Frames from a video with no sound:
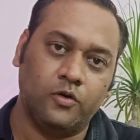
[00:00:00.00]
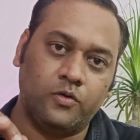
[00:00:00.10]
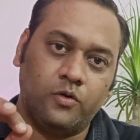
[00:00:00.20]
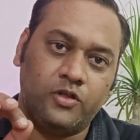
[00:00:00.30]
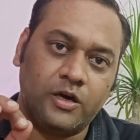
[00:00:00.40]

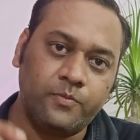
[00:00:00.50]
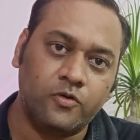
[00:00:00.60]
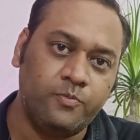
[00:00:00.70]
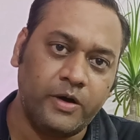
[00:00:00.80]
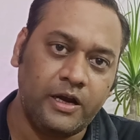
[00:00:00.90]
दोस्तों
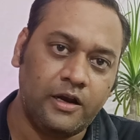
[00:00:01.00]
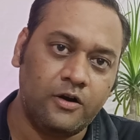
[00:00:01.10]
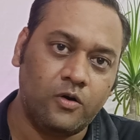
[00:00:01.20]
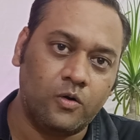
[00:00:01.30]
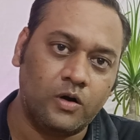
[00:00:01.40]
जब उस
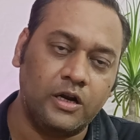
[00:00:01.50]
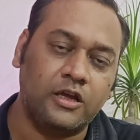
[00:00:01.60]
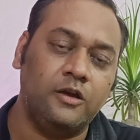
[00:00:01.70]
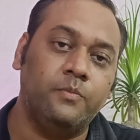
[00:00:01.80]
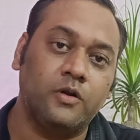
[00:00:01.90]
महिला डॉक्टर
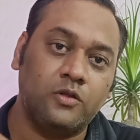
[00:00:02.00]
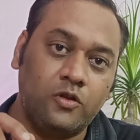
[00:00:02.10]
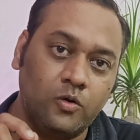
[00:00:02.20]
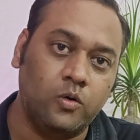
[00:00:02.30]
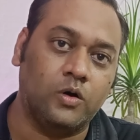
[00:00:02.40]
की
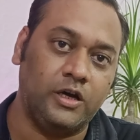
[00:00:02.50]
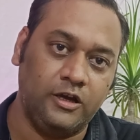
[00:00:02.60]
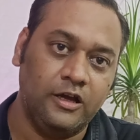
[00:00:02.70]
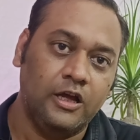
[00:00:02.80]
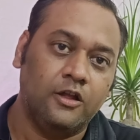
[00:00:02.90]
मृत्यु हो
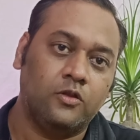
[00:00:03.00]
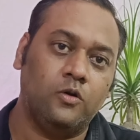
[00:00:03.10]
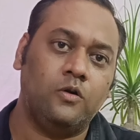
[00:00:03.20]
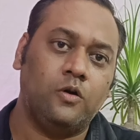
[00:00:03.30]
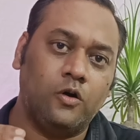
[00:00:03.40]
गई
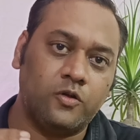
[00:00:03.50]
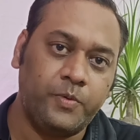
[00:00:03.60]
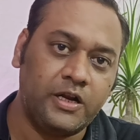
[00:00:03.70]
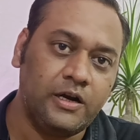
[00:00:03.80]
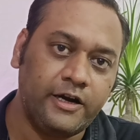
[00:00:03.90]
तो
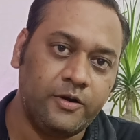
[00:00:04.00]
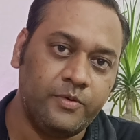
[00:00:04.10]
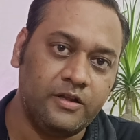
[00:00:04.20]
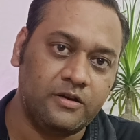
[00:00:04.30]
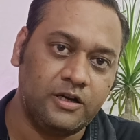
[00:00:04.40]
हॉस्पिटल
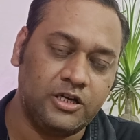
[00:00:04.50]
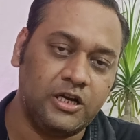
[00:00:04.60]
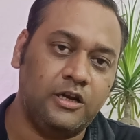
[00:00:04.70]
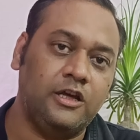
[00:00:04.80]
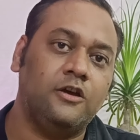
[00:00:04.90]

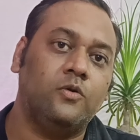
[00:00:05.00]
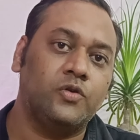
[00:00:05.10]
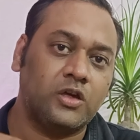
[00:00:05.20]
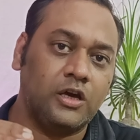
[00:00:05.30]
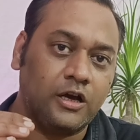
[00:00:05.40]
एडमिनिस्ट्रेशन ने
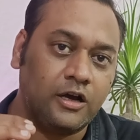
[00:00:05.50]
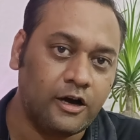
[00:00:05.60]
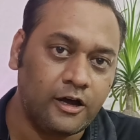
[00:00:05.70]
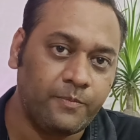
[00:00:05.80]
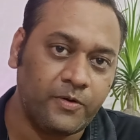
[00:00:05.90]
उसके
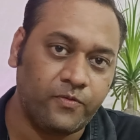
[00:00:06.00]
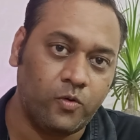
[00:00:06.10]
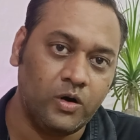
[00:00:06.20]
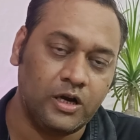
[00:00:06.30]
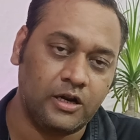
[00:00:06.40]
घर पे
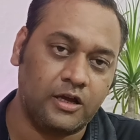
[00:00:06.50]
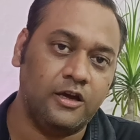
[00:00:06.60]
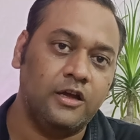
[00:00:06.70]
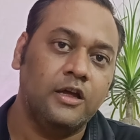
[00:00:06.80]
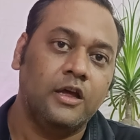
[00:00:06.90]
फोन
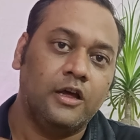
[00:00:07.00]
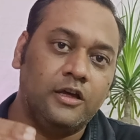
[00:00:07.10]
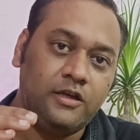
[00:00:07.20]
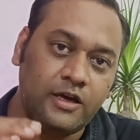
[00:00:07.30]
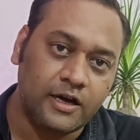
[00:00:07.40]
करके
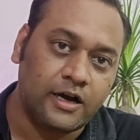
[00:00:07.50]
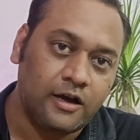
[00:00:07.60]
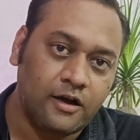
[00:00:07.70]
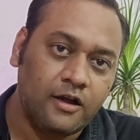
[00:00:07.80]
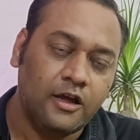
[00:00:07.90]
ये
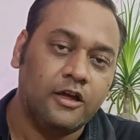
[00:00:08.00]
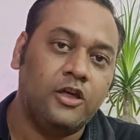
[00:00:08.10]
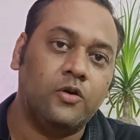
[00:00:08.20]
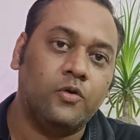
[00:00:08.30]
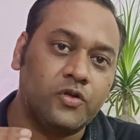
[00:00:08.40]
कहा
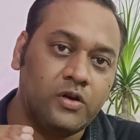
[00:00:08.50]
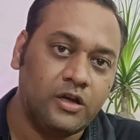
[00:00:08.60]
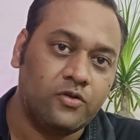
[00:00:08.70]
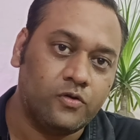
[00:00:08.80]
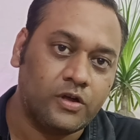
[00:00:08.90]
कि
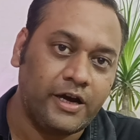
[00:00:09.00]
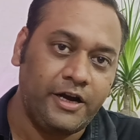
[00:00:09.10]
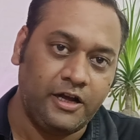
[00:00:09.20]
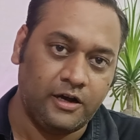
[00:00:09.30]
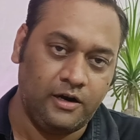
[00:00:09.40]
उसने
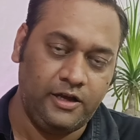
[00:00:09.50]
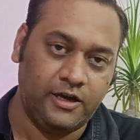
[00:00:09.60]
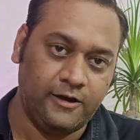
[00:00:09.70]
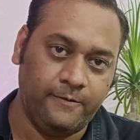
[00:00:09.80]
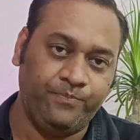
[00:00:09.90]
सुसाइड कर
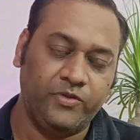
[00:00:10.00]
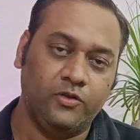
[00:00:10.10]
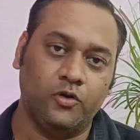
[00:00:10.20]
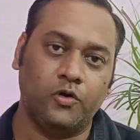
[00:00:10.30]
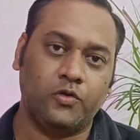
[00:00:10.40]
लिया है
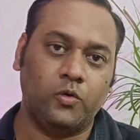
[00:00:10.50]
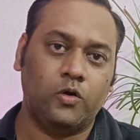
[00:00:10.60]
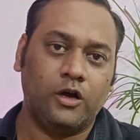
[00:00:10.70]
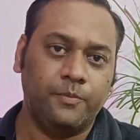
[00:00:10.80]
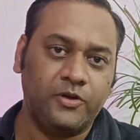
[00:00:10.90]

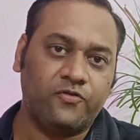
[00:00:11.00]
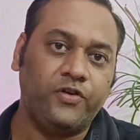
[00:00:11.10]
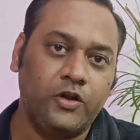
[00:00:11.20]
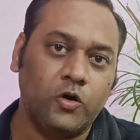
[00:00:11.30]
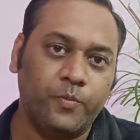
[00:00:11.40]
दोस्तों हम
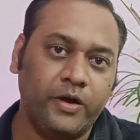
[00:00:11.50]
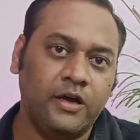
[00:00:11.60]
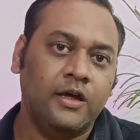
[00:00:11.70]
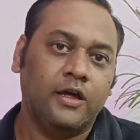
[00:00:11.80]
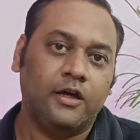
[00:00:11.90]
इस वीडियो
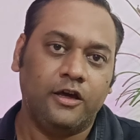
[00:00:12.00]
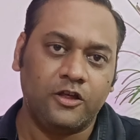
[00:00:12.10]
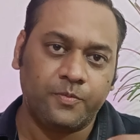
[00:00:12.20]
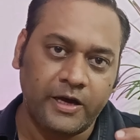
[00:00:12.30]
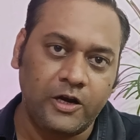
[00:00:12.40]
में
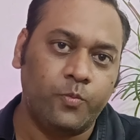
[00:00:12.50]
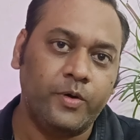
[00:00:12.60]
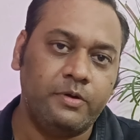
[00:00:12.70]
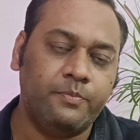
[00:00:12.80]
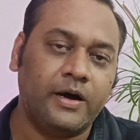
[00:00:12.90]
इस पहलू
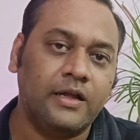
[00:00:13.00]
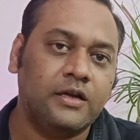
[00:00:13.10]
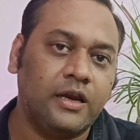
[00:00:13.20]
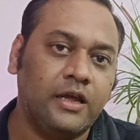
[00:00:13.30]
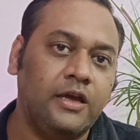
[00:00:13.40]
पे भी
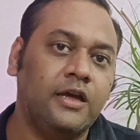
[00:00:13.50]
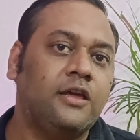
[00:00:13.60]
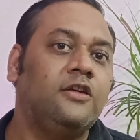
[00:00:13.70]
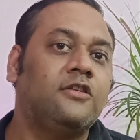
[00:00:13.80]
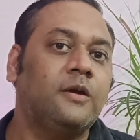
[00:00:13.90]
बात करेंगे
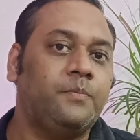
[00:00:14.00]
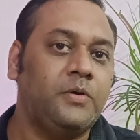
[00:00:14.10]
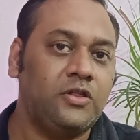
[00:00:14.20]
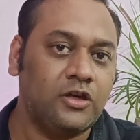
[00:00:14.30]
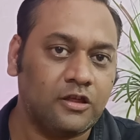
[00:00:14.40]
कि इसके
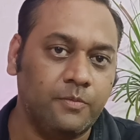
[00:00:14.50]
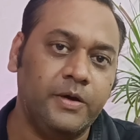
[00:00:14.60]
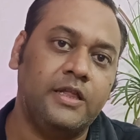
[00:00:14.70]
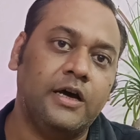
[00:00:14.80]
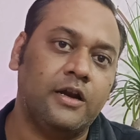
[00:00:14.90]
पीछे
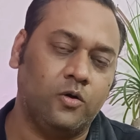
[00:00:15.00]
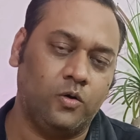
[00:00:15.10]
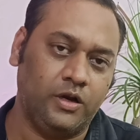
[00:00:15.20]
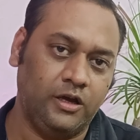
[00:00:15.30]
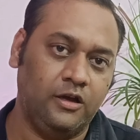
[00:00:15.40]
जिम्मेदार
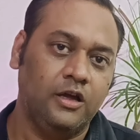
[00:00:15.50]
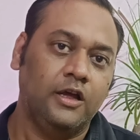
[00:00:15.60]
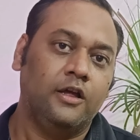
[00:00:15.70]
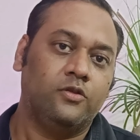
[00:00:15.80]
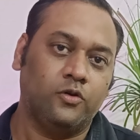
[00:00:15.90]
कौन है
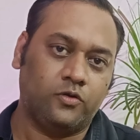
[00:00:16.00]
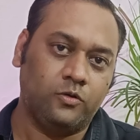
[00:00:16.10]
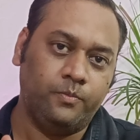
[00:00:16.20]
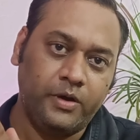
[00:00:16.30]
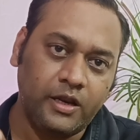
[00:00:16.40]

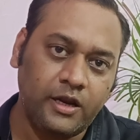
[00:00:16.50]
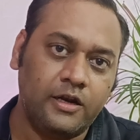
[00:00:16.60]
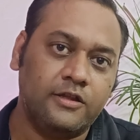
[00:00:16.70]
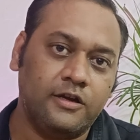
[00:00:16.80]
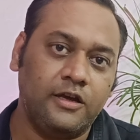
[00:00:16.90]
दोस्तों
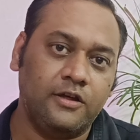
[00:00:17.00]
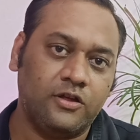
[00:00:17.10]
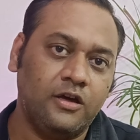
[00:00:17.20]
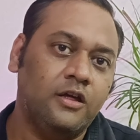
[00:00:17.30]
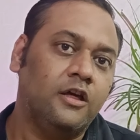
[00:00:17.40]
मेरे नज़रिए
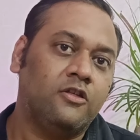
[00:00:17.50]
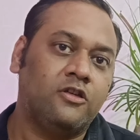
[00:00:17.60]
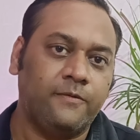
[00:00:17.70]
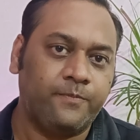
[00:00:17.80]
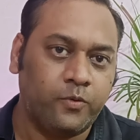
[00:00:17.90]
से
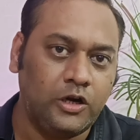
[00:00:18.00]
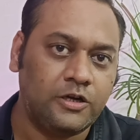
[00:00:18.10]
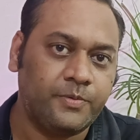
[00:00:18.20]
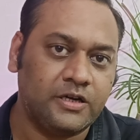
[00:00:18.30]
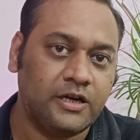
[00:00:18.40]
सिर्फ
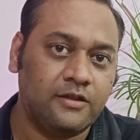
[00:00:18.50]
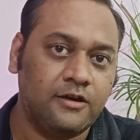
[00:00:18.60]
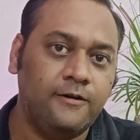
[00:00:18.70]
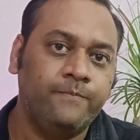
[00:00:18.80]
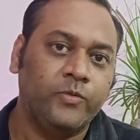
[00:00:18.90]
पुलिस
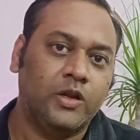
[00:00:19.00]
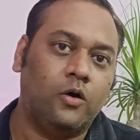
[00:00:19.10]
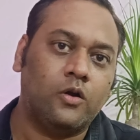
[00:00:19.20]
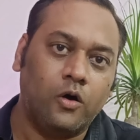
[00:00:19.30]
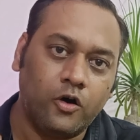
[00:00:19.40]
प्रशासन
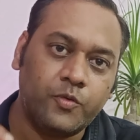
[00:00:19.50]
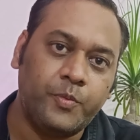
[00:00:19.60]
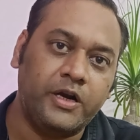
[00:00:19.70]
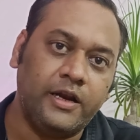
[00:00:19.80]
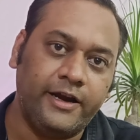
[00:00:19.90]
और
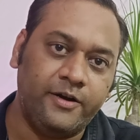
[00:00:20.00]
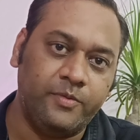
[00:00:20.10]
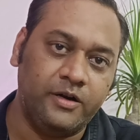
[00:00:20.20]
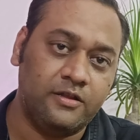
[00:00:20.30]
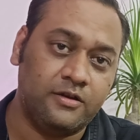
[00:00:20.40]
हॉस्पिटल
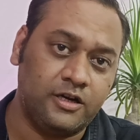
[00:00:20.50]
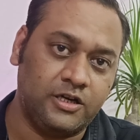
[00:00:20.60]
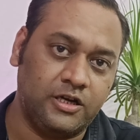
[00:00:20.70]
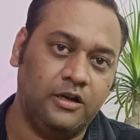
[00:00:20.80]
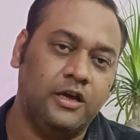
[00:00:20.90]

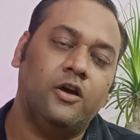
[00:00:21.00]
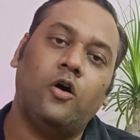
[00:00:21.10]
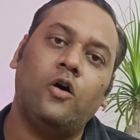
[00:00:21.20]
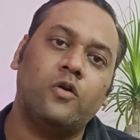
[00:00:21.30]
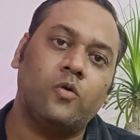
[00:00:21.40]
एडमिनिस्ट्रेशन
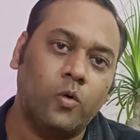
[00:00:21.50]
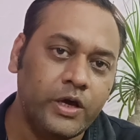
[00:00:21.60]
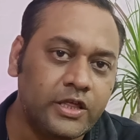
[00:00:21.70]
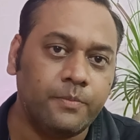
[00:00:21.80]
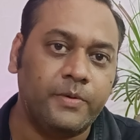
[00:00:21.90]
और
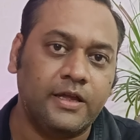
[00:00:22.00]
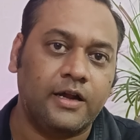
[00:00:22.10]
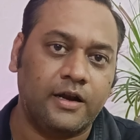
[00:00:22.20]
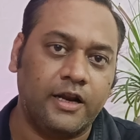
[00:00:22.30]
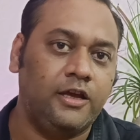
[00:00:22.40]
कोई
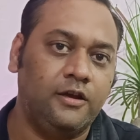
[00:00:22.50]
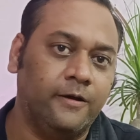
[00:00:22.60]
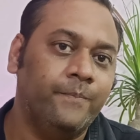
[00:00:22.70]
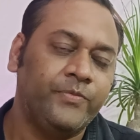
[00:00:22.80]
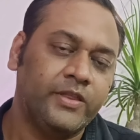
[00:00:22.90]
जिम्मेदार नहीं
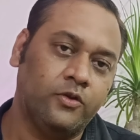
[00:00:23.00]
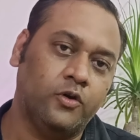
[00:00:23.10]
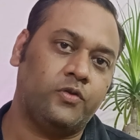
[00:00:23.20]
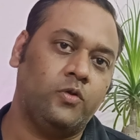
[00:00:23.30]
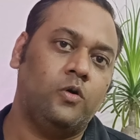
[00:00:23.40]
है
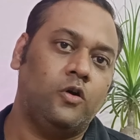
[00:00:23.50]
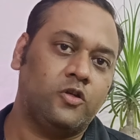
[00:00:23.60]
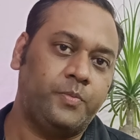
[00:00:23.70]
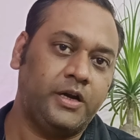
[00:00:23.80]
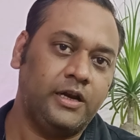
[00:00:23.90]
दोस्तों
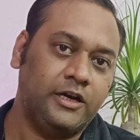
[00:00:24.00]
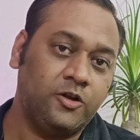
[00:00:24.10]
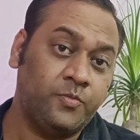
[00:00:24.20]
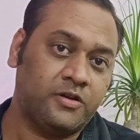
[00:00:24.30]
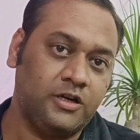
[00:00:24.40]
हॉस्पिटल
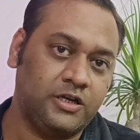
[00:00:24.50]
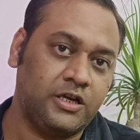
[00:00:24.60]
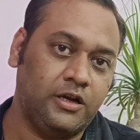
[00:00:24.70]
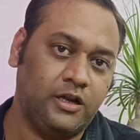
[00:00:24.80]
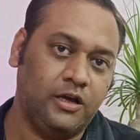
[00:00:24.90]

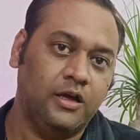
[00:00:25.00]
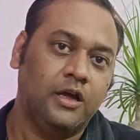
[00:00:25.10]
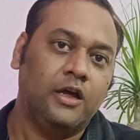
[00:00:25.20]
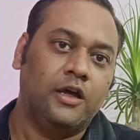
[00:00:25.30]
एडमिनिस्ट्रेशन ने